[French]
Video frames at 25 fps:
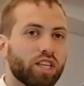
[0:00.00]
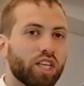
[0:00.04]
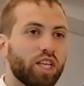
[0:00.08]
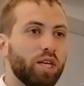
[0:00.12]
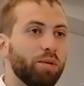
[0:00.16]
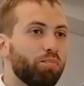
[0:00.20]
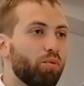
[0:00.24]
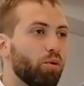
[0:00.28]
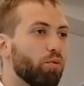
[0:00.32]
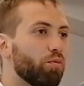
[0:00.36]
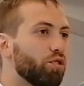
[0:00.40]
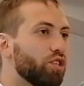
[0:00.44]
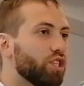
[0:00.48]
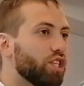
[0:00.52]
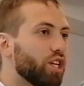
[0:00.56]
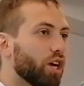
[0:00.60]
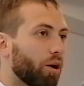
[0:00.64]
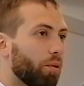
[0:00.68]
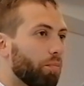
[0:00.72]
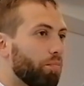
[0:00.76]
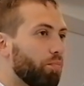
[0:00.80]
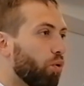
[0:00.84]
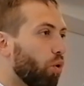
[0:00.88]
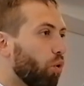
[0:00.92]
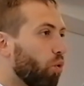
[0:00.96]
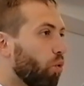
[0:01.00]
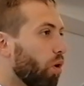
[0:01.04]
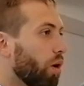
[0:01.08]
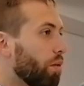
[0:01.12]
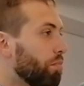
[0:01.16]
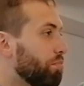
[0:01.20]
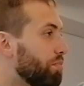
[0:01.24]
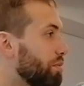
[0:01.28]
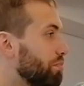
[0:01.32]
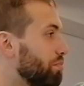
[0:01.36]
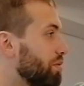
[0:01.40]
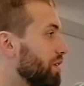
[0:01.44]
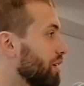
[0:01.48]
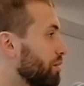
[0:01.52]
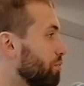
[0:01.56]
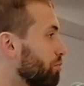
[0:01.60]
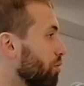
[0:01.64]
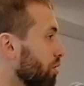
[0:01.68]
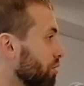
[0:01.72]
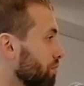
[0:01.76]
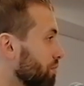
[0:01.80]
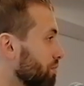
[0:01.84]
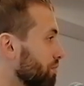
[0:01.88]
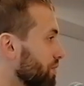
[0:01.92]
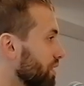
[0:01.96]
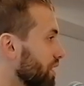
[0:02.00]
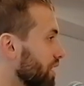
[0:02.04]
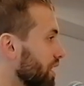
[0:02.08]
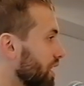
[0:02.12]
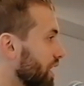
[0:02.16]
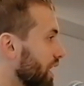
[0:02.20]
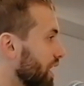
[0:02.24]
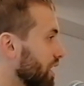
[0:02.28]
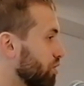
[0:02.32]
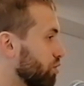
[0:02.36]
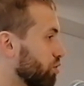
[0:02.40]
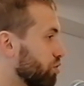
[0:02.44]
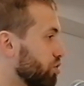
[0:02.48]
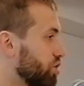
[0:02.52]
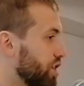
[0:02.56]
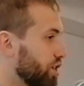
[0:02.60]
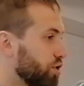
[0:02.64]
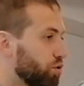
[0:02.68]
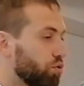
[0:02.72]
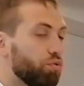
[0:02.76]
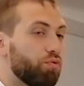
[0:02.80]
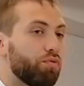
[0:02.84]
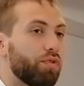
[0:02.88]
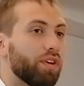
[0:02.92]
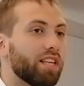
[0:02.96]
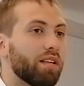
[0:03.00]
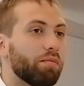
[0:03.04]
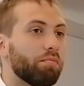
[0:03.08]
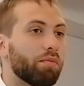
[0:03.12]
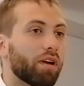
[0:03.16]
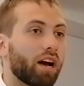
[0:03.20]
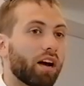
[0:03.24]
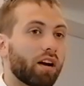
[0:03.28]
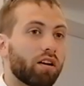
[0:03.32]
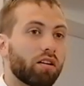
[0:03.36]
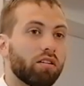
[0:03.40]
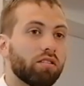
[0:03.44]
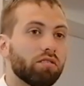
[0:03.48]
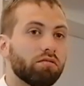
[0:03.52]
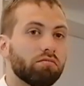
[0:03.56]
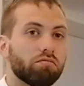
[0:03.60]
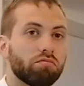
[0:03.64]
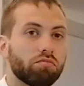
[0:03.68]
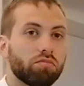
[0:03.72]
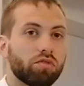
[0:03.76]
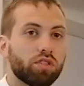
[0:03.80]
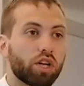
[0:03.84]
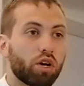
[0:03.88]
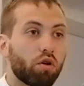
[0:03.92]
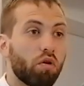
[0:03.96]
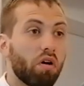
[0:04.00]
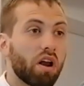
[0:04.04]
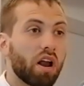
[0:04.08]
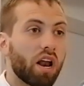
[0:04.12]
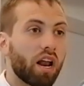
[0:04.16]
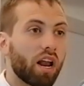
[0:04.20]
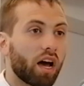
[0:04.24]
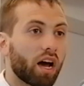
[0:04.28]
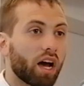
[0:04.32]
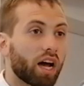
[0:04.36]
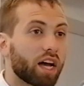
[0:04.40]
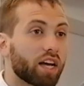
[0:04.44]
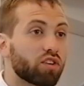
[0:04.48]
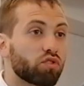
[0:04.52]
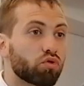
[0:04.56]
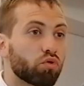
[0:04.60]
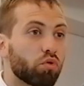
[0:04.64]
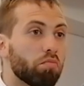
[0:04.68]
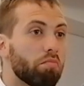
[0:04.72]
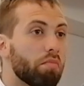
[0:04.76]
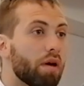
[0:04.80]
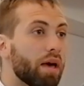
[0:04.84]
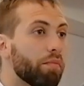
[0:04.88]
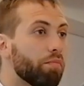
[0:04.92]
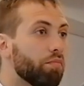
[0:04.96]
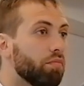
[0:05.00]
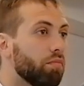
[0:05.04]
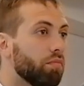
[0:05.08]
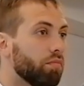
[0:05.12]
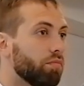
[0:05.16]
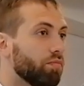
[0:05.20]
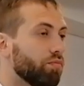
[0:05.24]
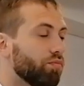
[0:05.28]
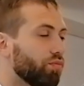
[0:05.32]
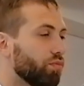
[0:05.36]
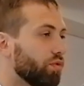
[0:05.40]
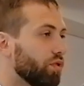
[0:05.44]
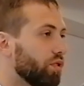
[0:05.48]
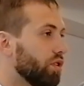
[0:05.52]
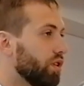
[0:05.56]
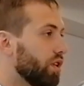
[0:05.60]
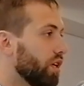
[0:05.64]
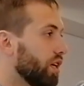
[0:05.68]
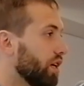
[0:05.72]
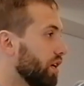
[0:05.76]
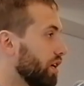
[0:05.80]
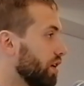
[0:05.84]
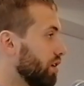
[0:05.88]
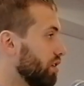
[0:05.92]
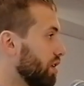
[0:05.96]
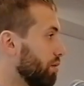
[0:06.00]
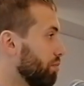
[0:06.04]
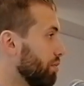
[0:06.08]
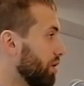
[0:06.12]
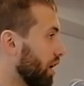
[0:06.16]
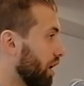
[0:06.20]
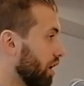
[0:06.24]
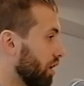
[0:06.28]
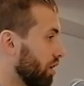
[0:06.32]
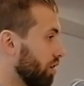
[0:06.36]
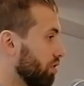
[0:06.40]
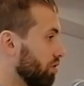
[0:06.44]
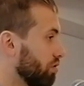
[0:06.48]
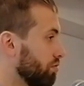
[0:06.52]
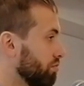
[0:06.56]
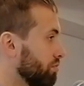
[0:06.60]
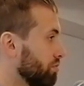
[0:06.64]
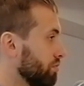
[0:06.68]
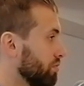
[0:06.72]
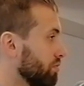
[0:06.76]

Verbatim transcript: qui peut me dire pourquoi bibliquement est-ce que Jésus fait des miracles C'est quoi la, raison même des, miracles